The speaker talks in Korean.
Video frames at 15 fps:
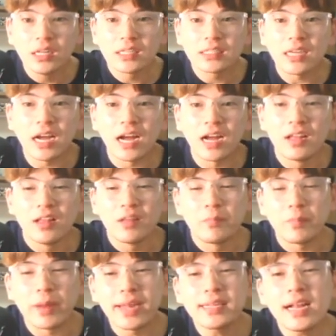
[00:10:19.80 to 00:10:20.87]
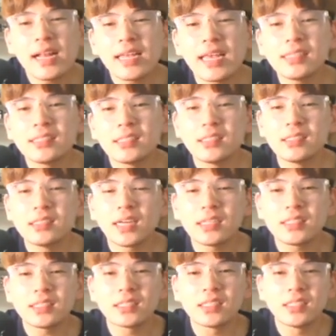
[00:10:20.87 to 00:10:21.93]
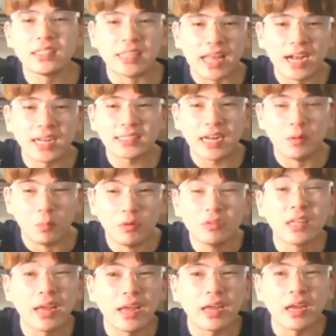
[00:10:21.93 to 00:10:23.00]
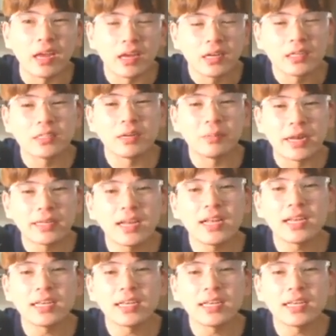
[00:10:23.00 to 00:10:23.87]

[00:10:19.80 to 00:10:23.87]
자, 메달 계승은 사실은 내가 잘 못해. 근데 메달